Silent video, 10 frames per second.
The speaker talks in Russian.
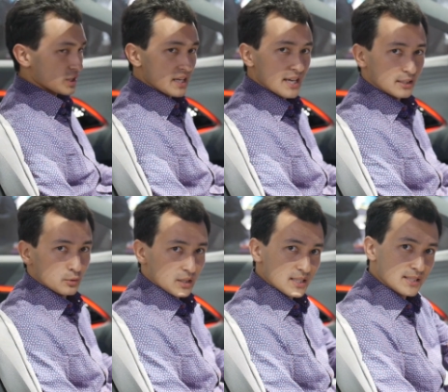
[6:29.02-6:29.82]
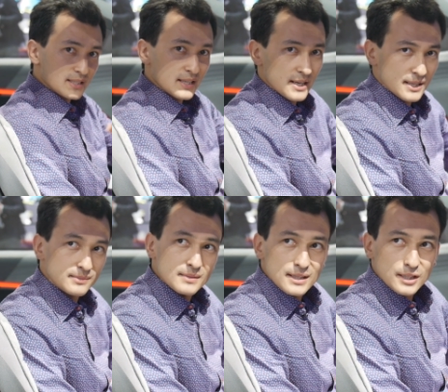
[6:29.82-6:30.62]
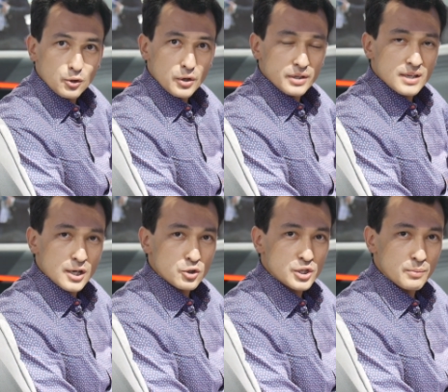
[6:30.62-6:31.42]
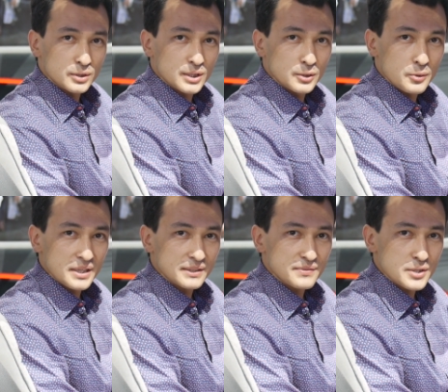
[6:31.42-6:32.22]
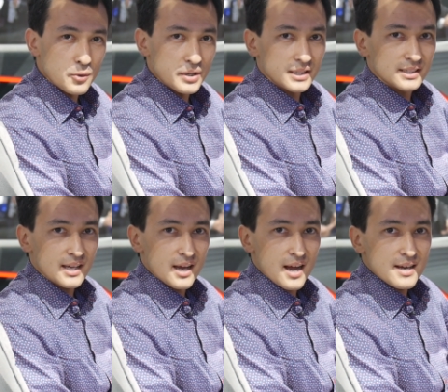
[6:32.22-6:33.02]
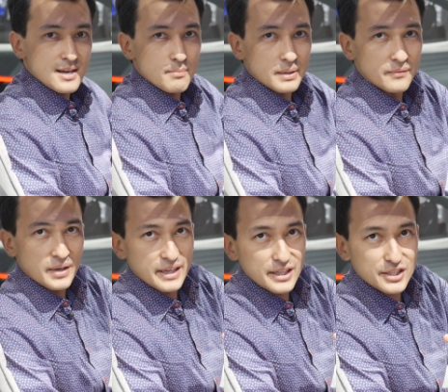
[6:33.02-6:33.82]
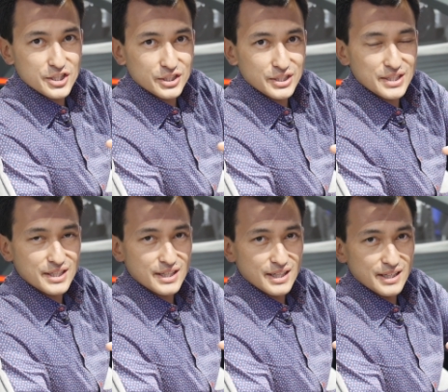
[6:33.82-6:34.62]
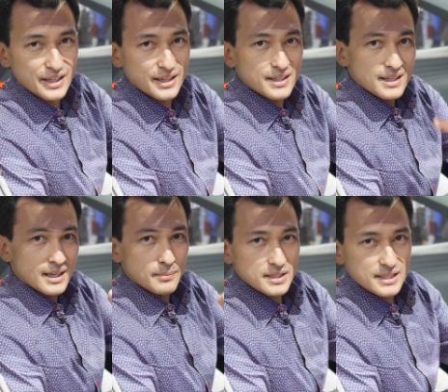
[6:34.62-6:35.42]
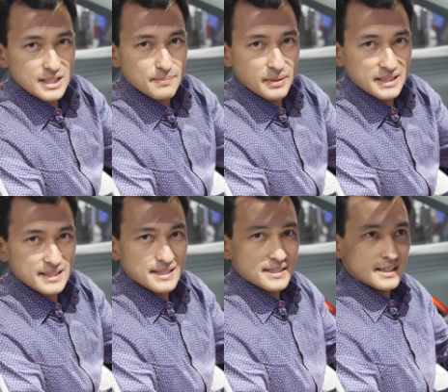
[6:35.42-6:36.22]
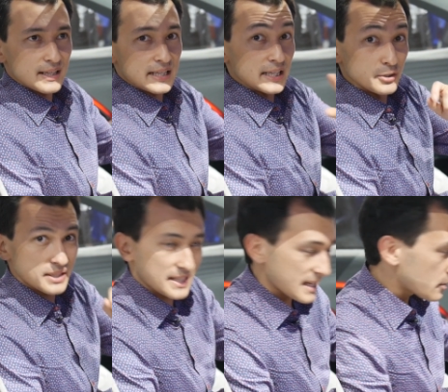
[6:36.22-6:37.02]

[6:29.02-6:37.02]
что это у нас э, такой хороший будет конкурент в теории для BMW X4 или Mercedes-Benz GOC